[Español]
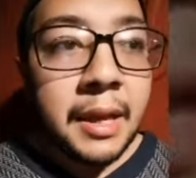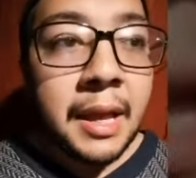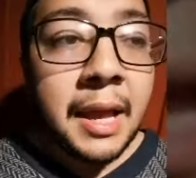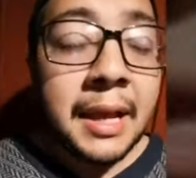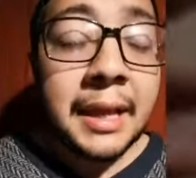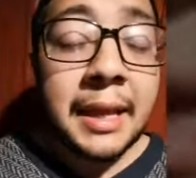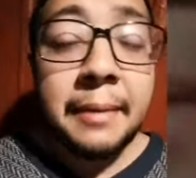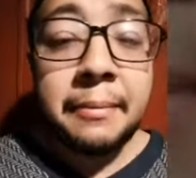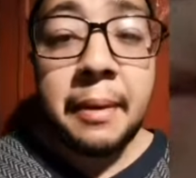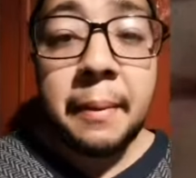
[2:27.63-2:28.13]

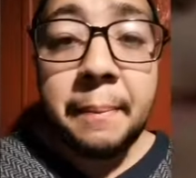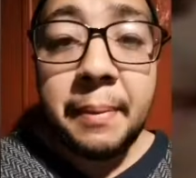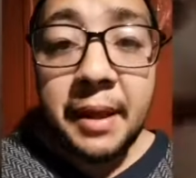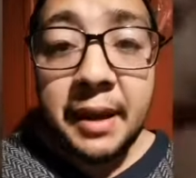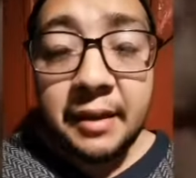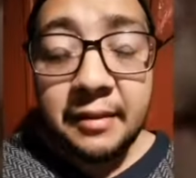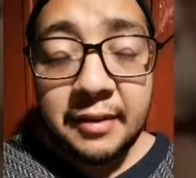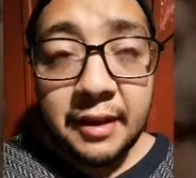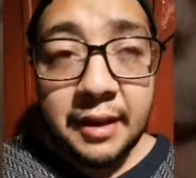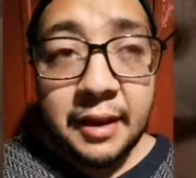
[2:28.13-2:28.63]
Aquí me
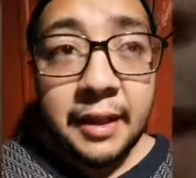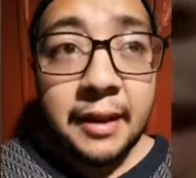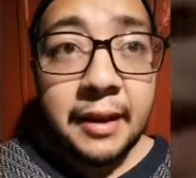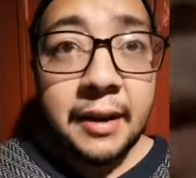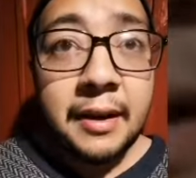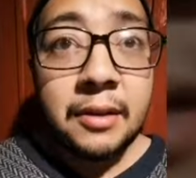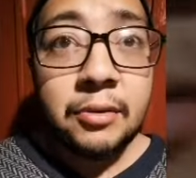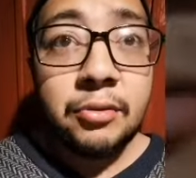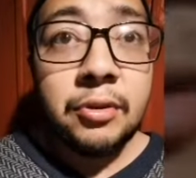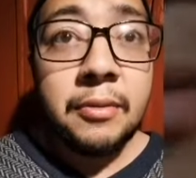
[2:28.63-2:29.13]
parece que
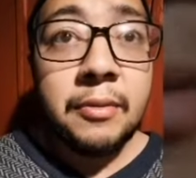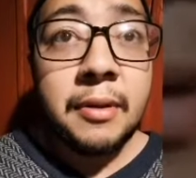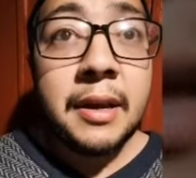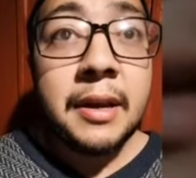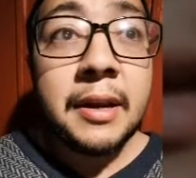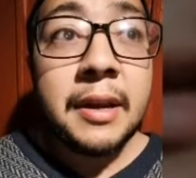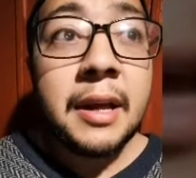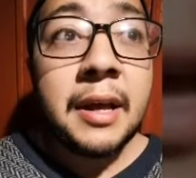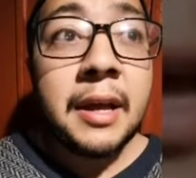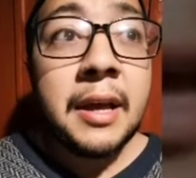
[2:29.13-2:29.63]
Renato
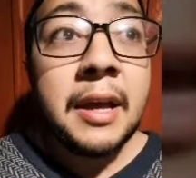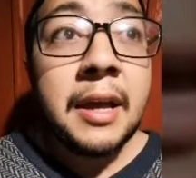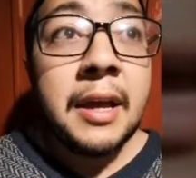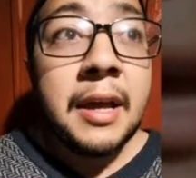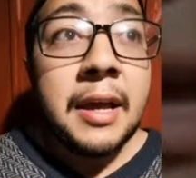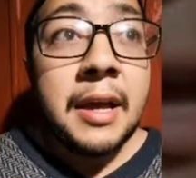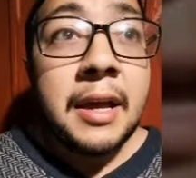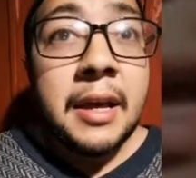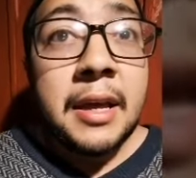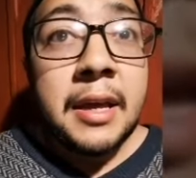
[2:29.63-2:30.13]
Ibarra
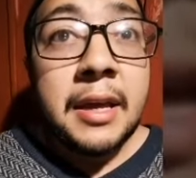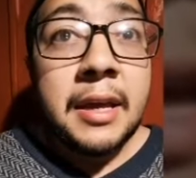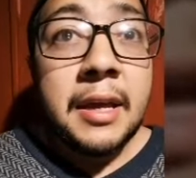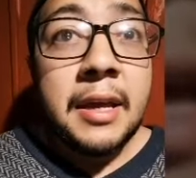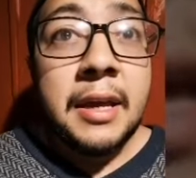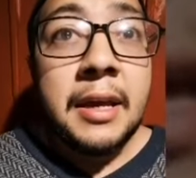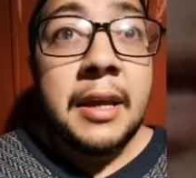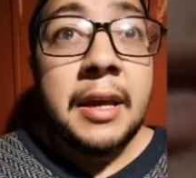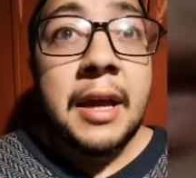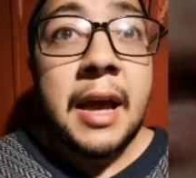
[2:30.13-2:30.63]

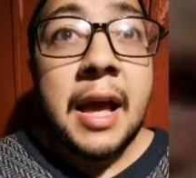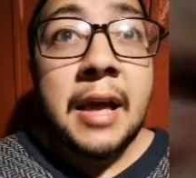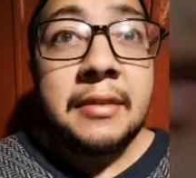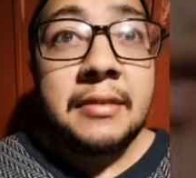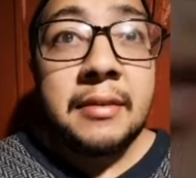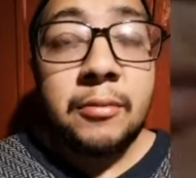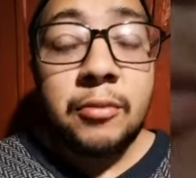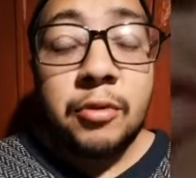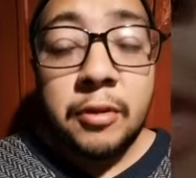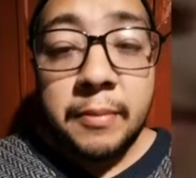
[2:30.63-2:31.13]
eh,
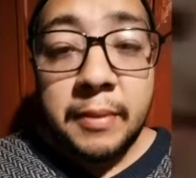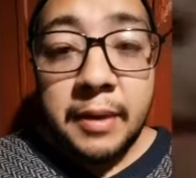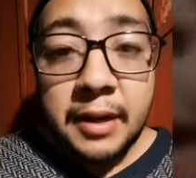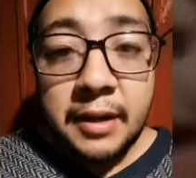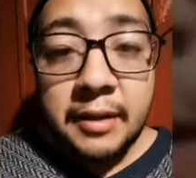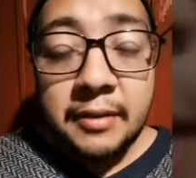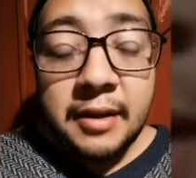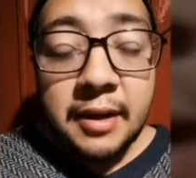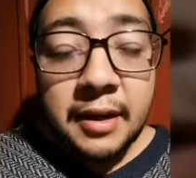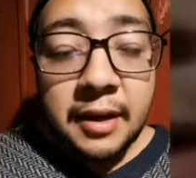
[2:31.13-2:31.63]
hace muy
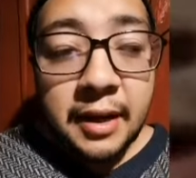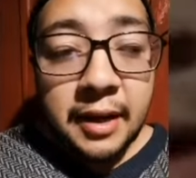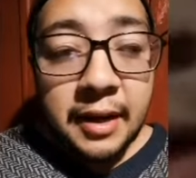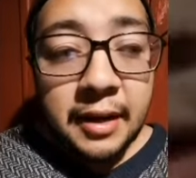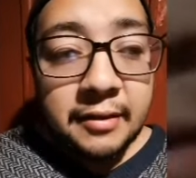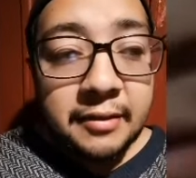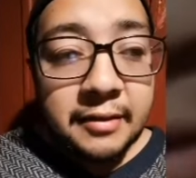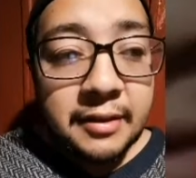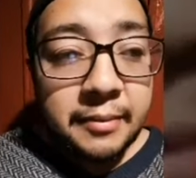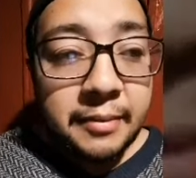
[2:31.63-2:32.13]
bien en
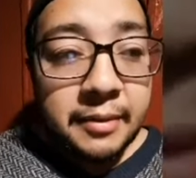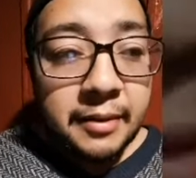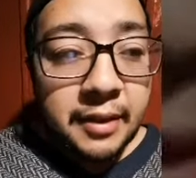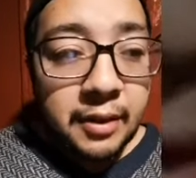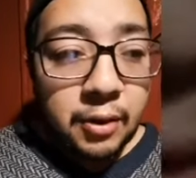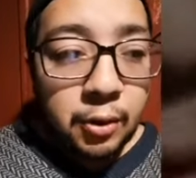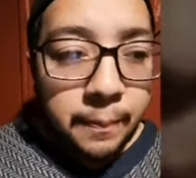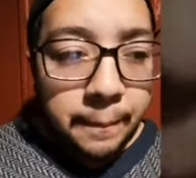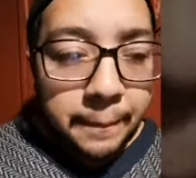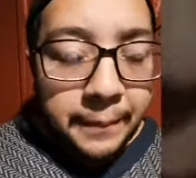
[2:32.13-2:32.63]
sacar este
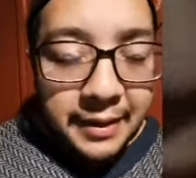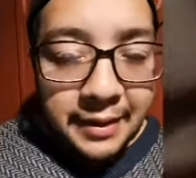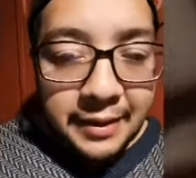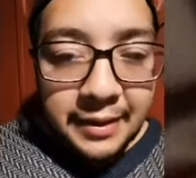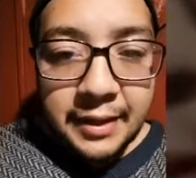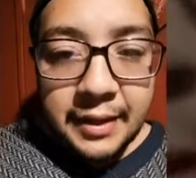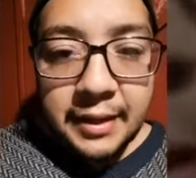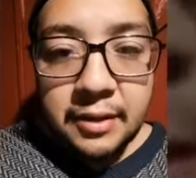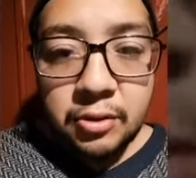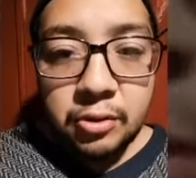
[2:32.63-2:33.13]
video
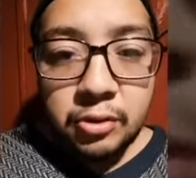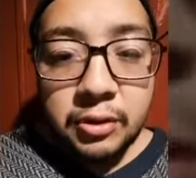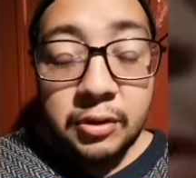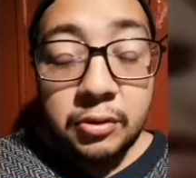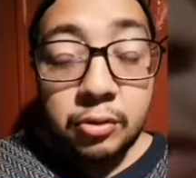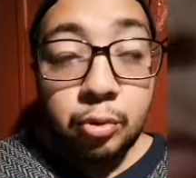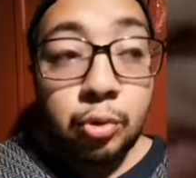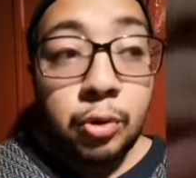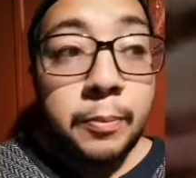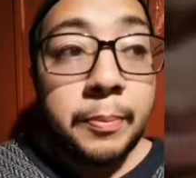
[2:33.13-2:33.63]
pidiendo
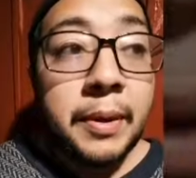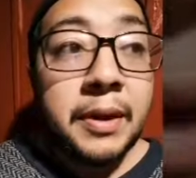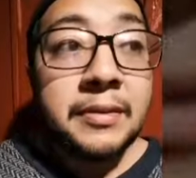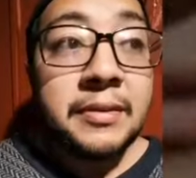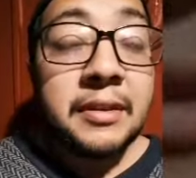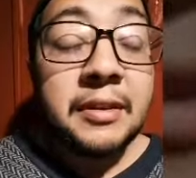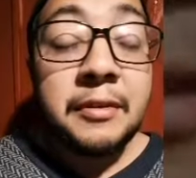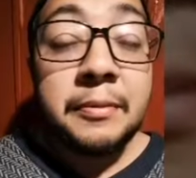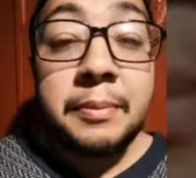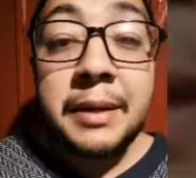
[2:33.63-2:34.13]

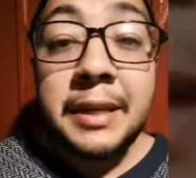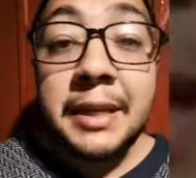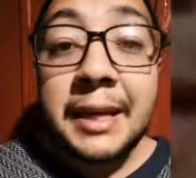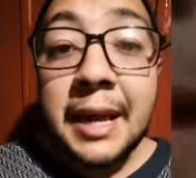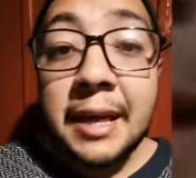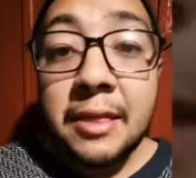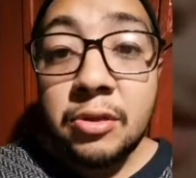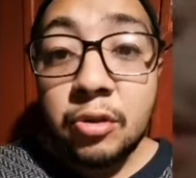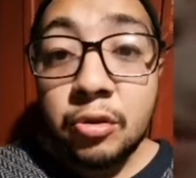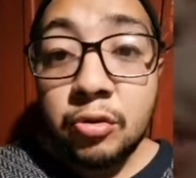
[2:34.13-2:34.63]
disculpas,
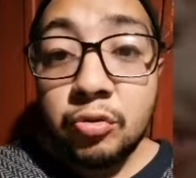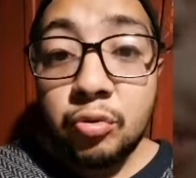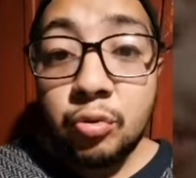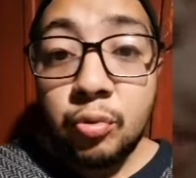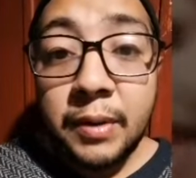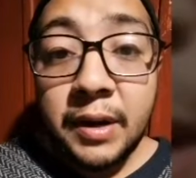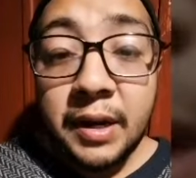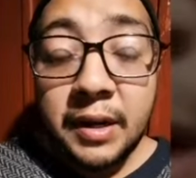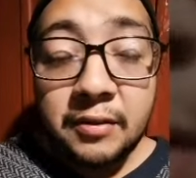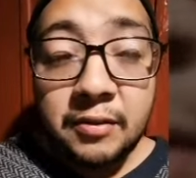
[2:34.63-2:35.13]
explicando
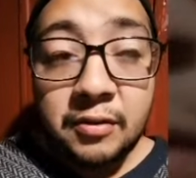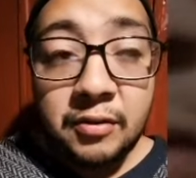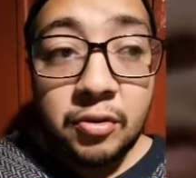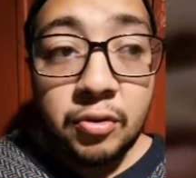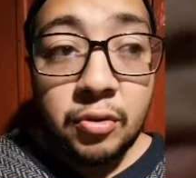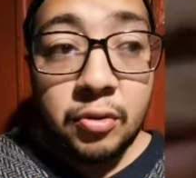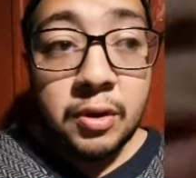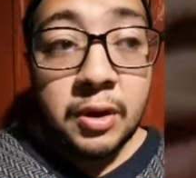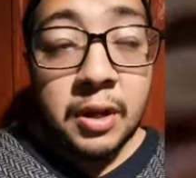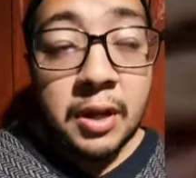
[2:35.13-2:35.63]
su
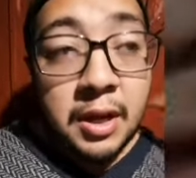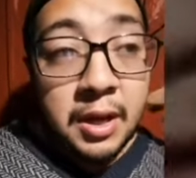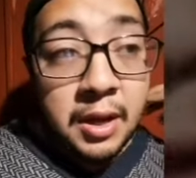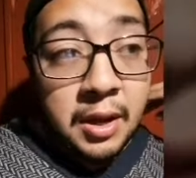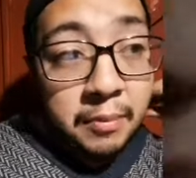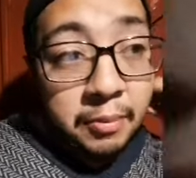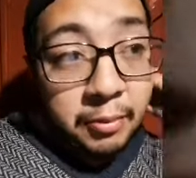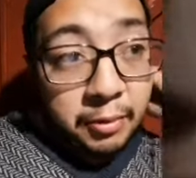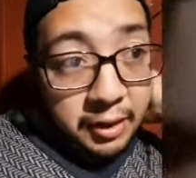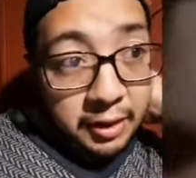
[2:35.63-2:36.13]
versión,
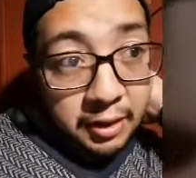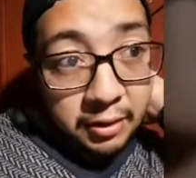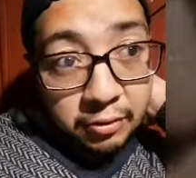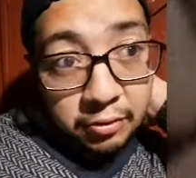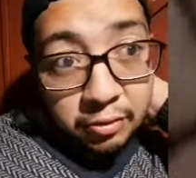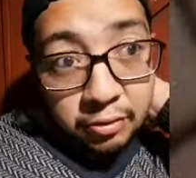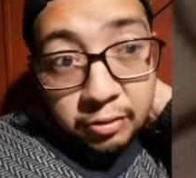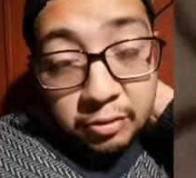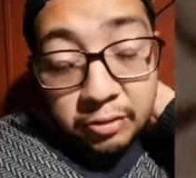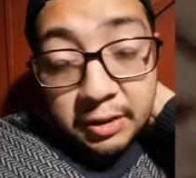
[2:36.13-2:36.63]
porque
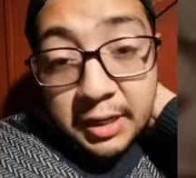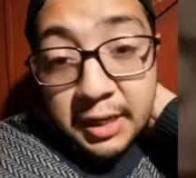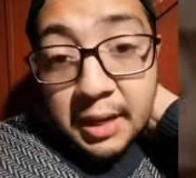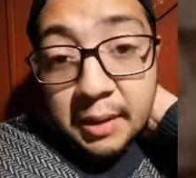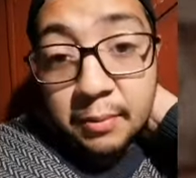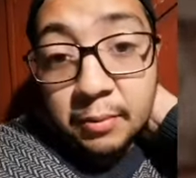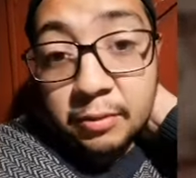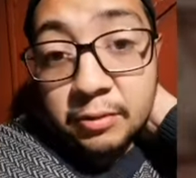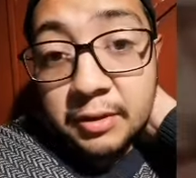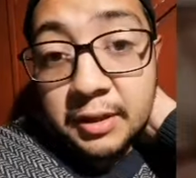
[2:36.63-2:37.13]
nosotros
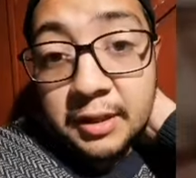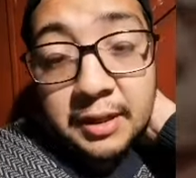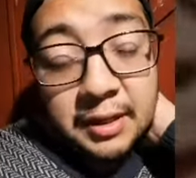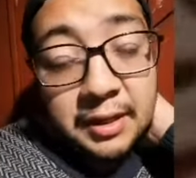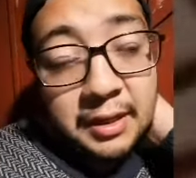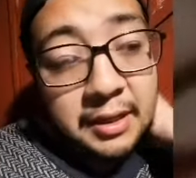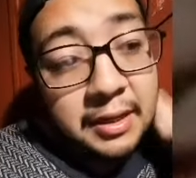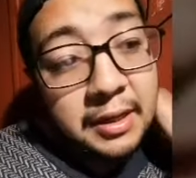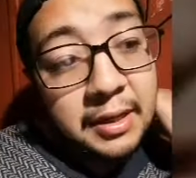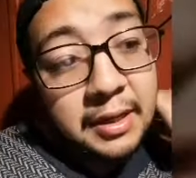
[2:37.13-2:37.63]
queríamos
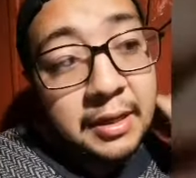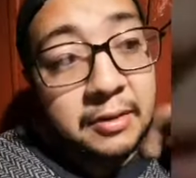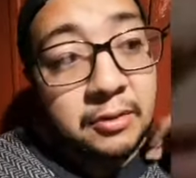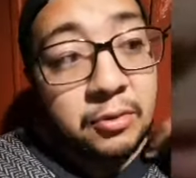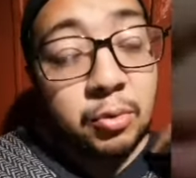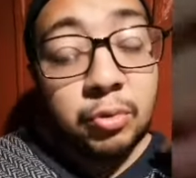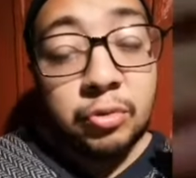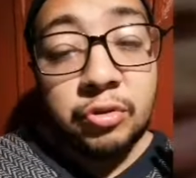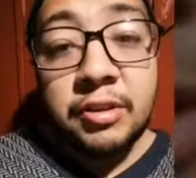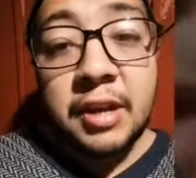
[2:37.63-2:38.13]
eh,
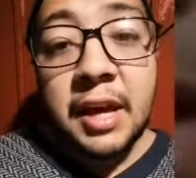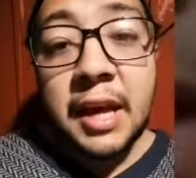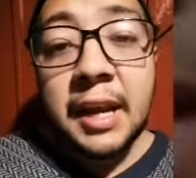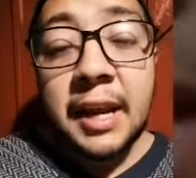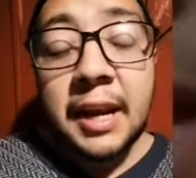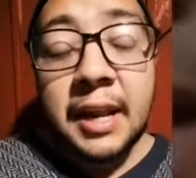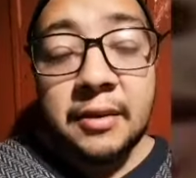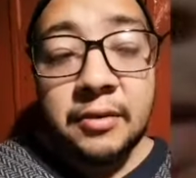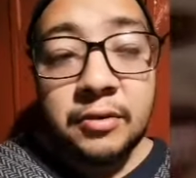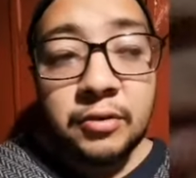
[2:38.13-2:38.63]

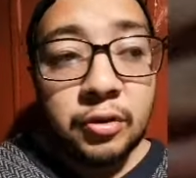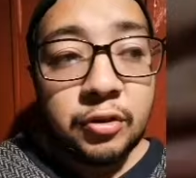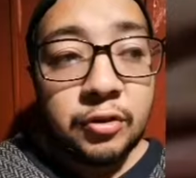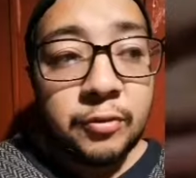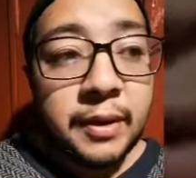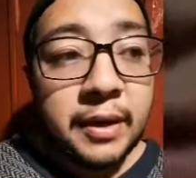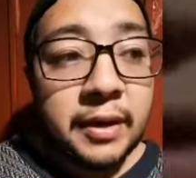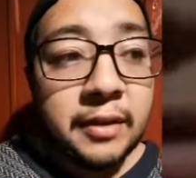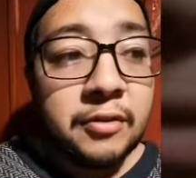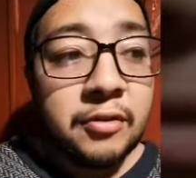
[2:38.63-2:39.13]
escuchar las
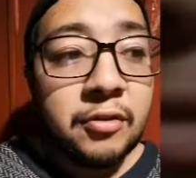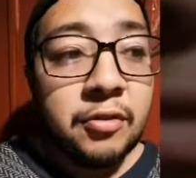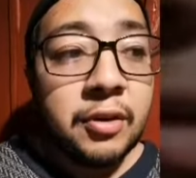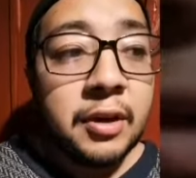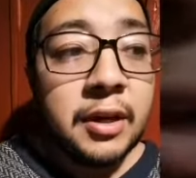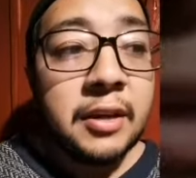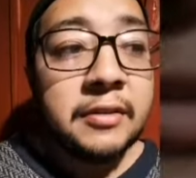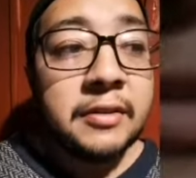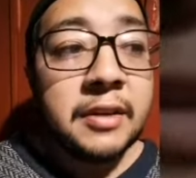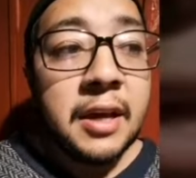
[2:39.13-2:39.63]
dos
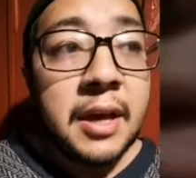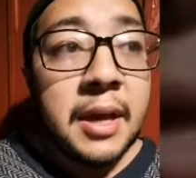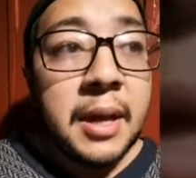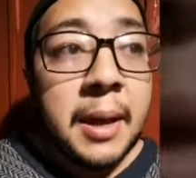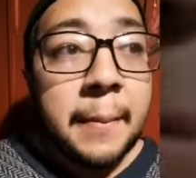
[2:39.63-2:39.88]
versiones,